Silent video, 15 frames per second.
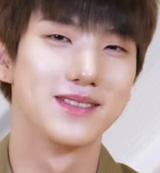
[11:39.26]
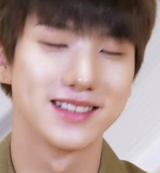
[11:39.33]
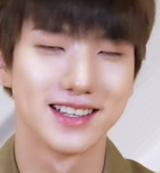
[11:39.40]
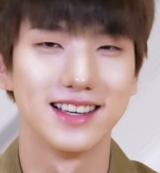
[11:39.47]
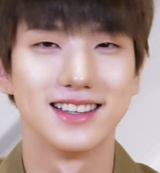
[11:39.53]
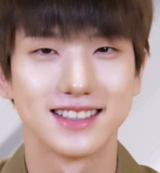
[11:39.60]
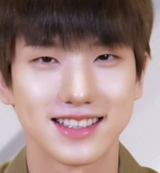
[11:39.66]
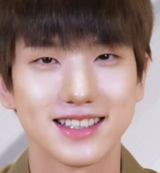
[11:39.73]

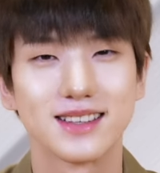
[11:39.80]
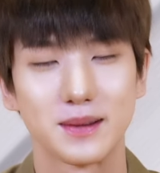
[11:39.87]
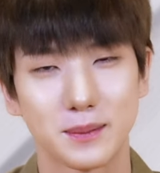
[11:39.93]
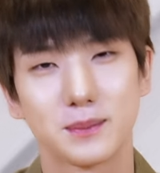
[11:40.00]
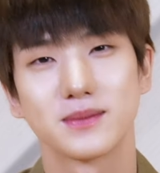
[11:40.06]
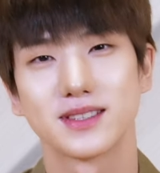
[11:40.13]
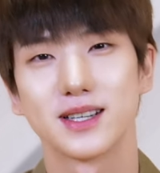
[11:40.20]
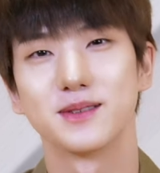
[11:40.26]
네,
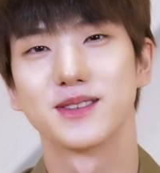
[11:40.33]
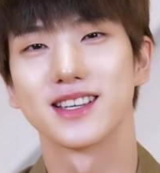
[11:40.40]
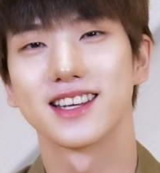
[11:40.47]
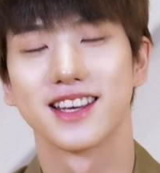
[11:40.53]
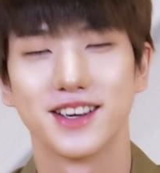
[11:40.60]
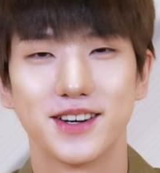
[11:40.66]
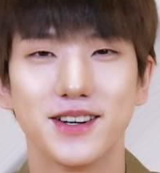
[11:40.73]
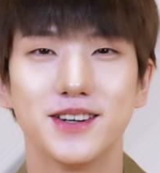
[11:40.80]
잘
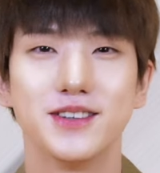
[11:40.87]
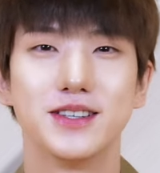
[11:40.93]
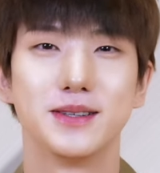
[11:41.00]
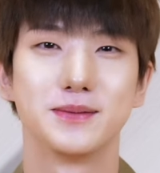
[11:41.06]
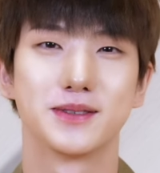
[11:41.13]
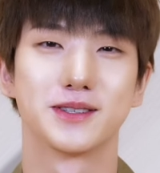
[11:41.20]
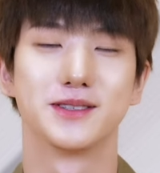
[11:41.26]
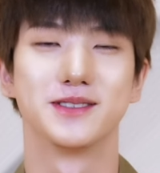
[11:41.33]
부탁해요
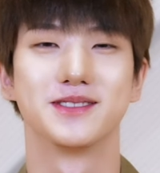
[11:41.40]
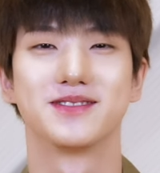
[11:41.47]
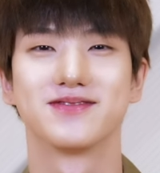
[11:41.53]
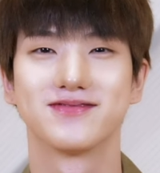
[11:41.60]
앞으로